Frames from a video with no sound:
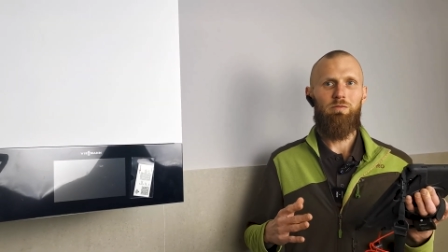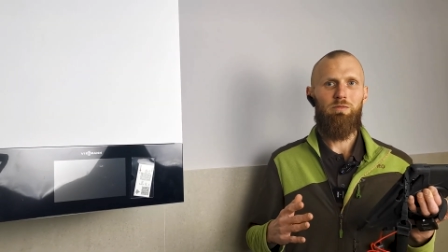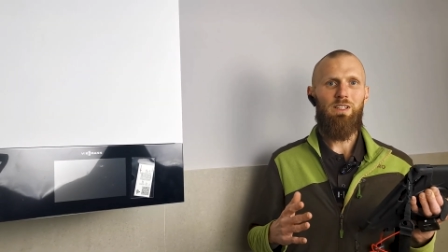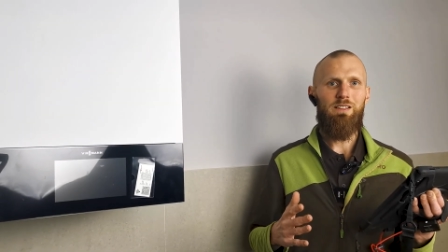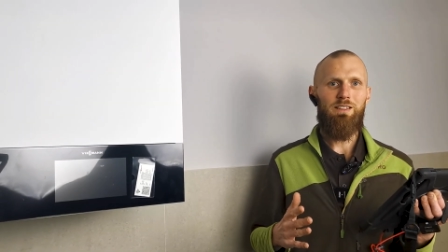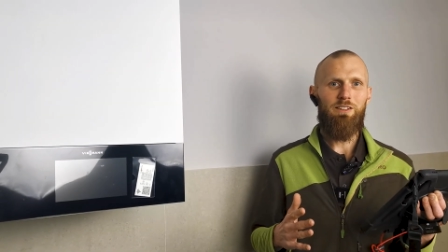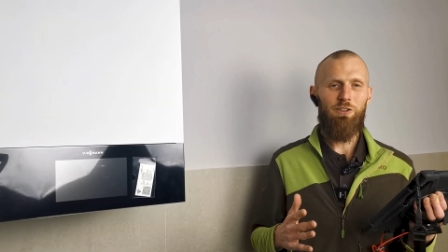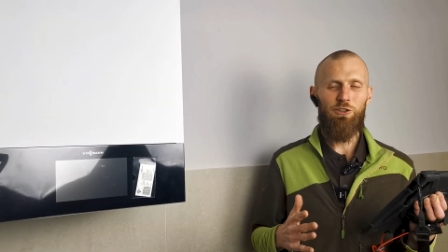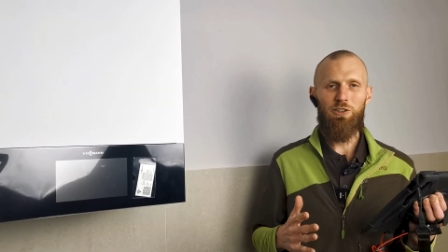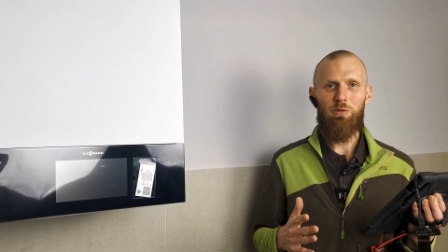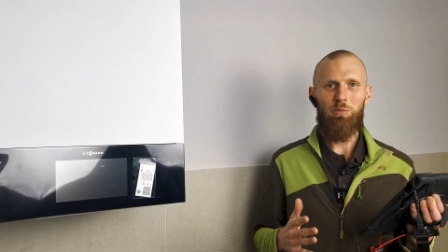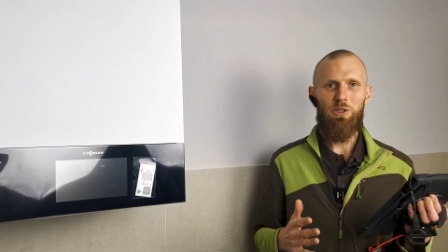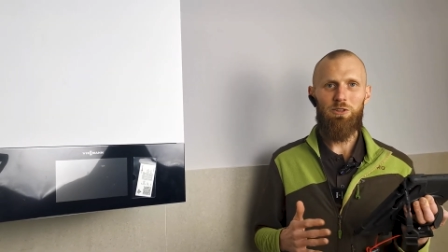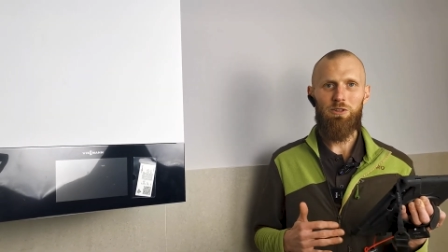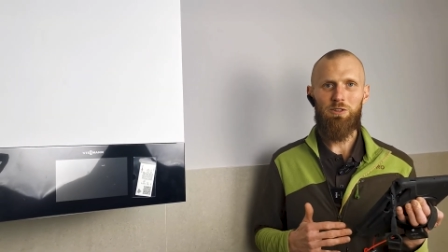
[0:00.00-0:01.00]
więcej niż
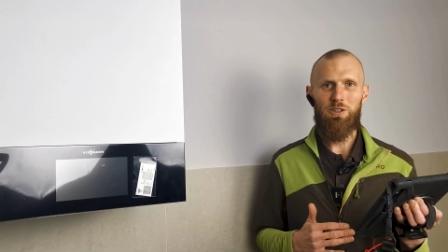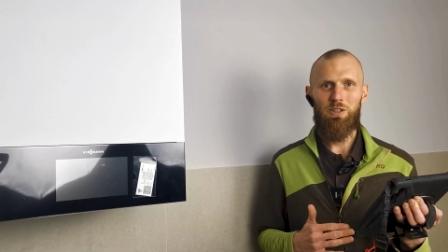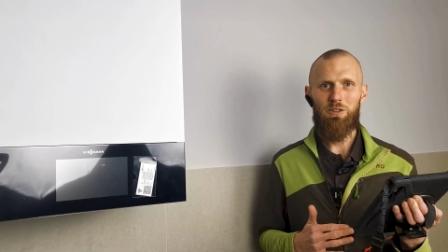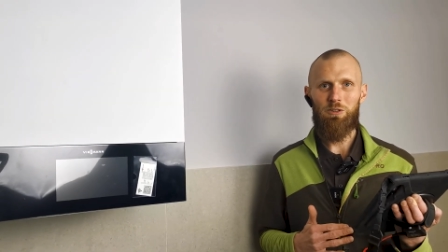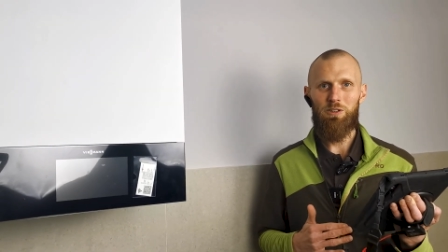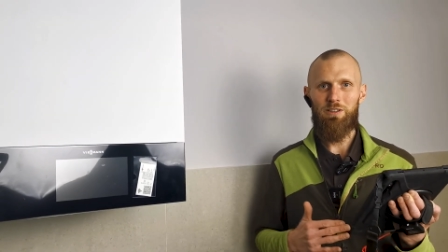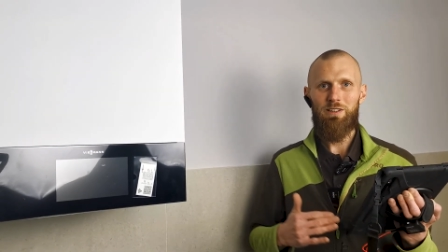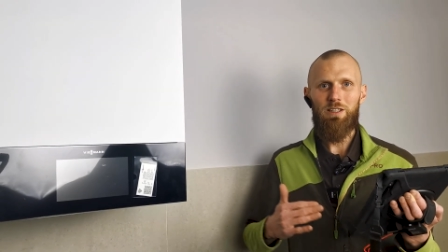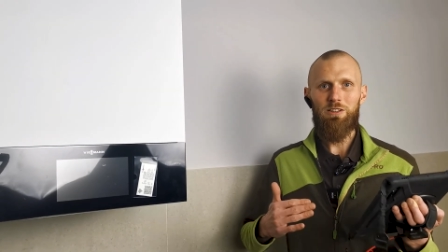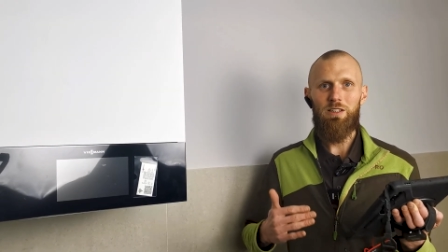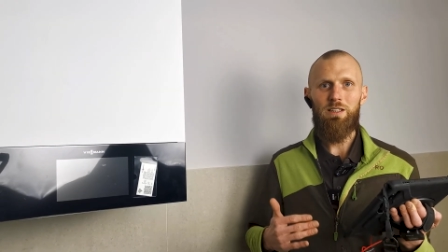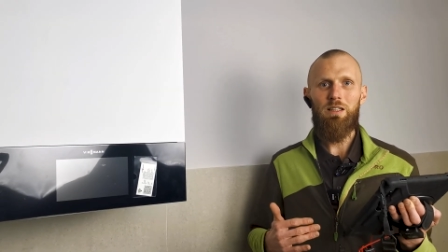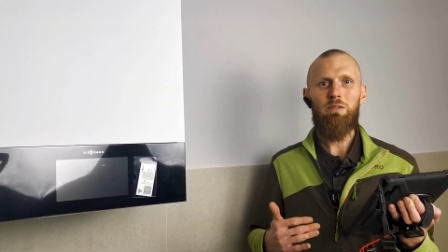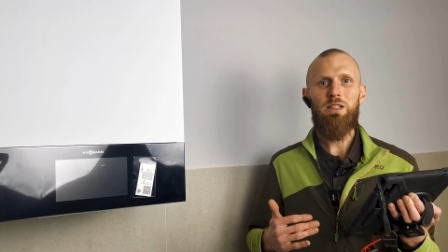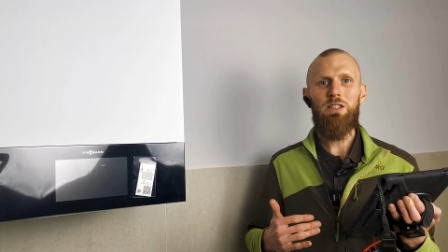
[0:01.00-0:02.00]
150 rzadko się
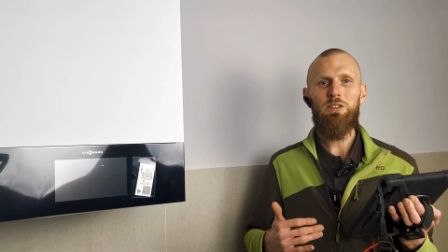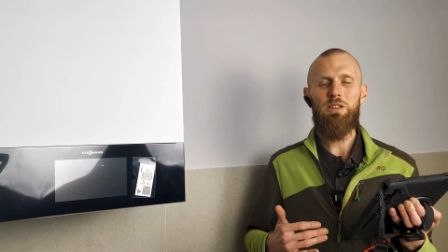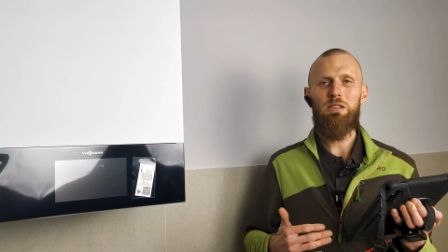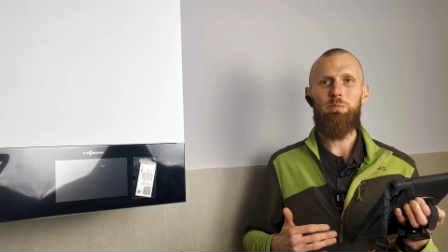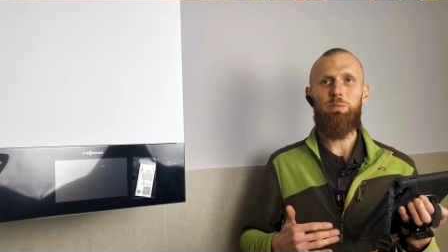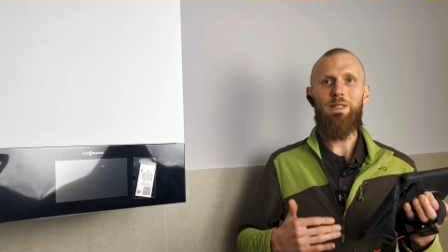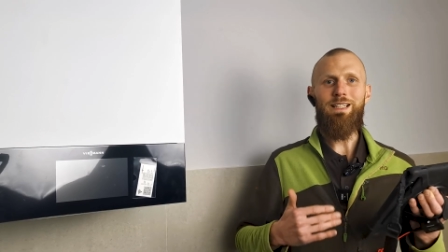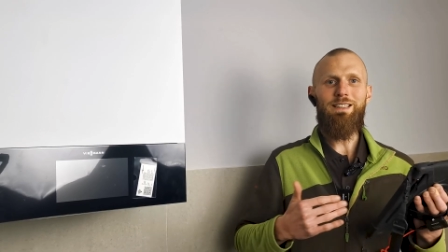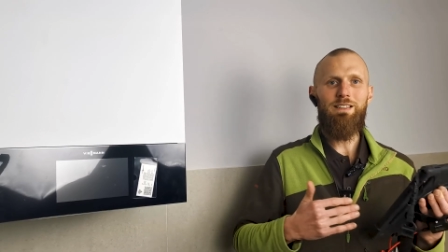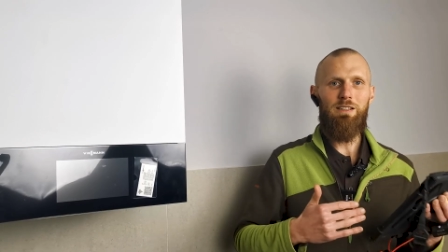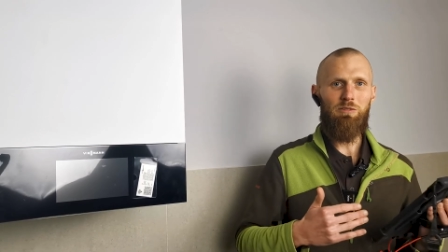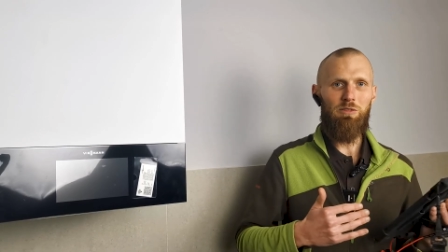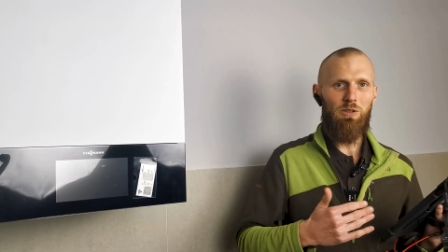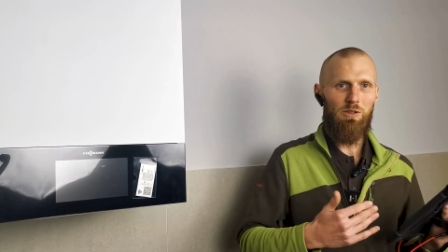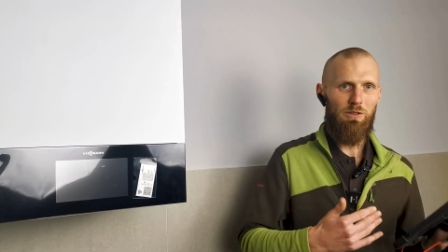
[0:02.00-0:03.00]
zdarza, a nawet jeżeli
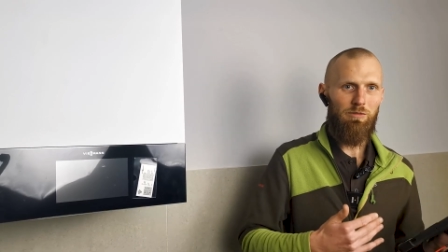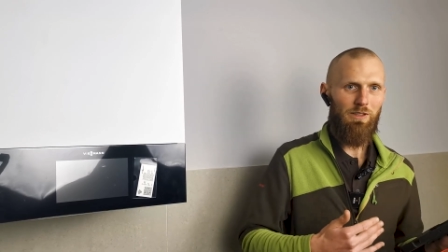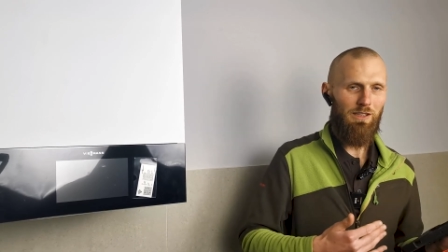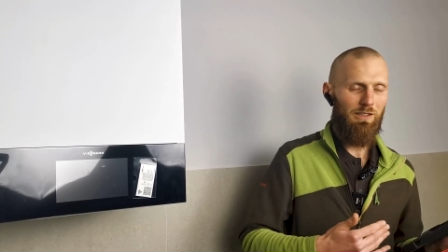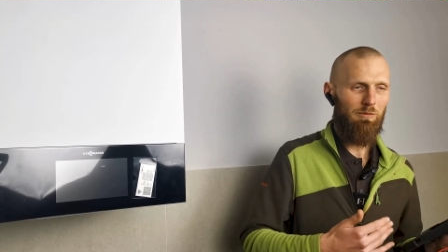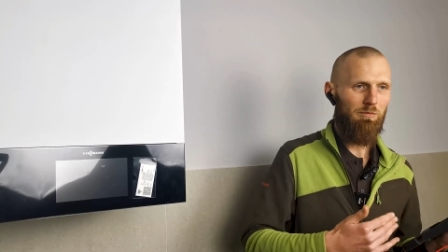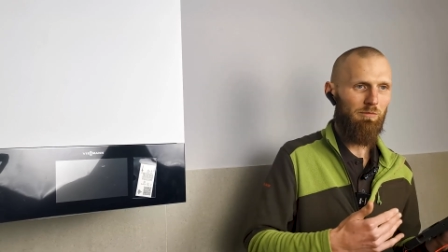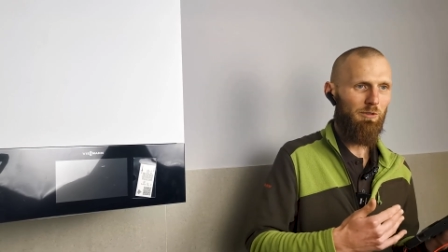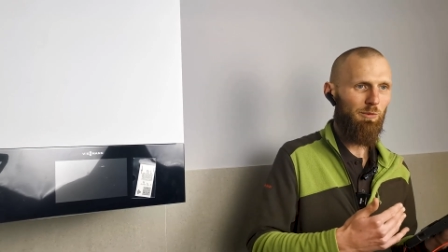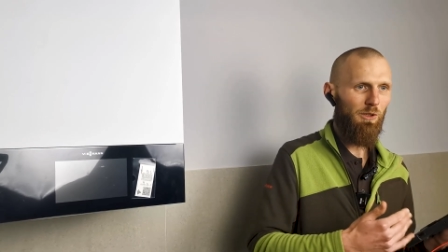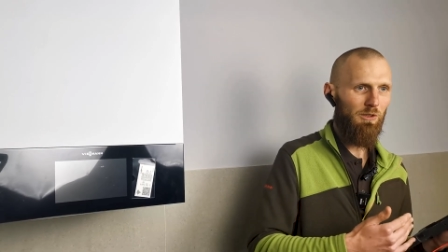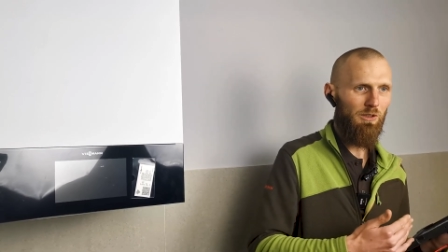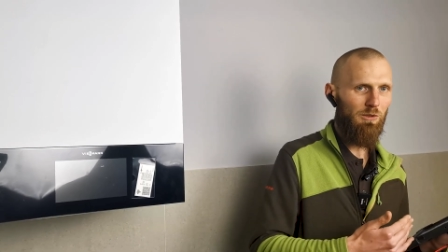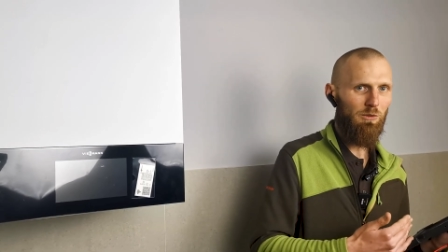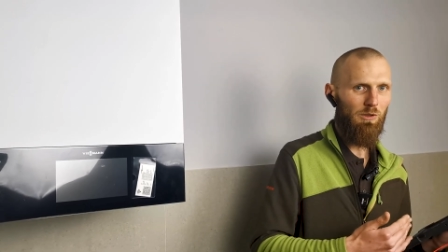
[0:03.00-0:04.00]
braknie wody w takim
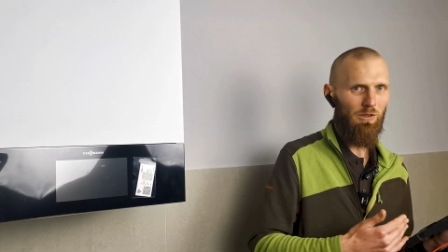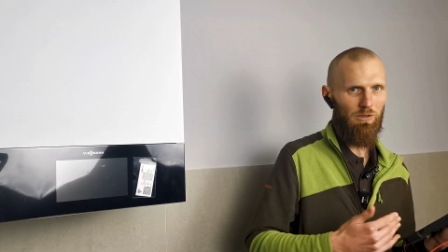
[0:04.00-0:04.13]
zbiorniku,